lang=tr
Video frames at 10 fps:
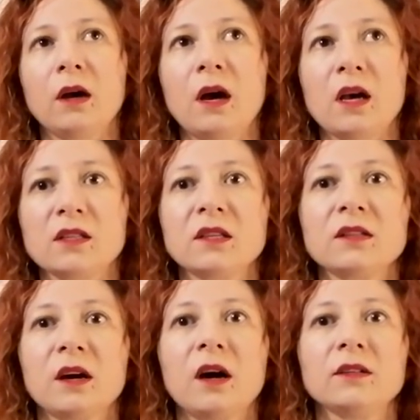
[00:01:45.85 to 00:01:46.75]

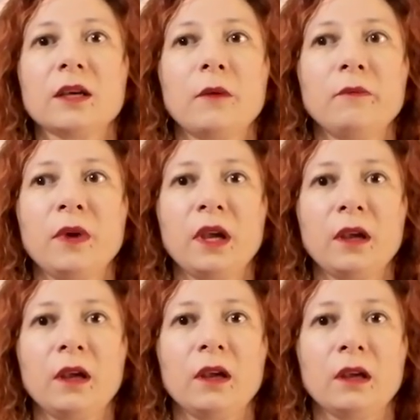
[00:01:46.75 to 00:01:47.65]
Hazreti Adem ve
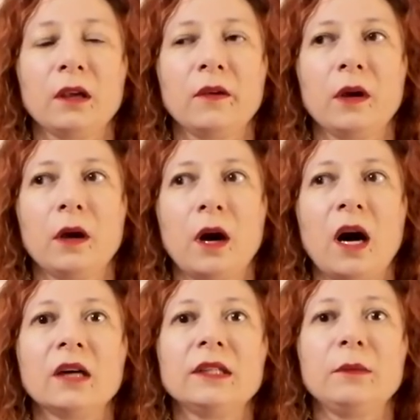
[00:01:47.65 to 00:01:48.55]

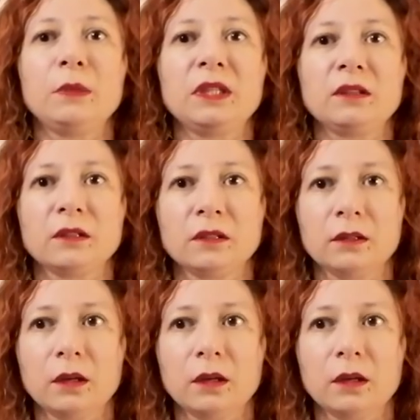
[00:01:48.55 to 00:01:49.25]
Adem'in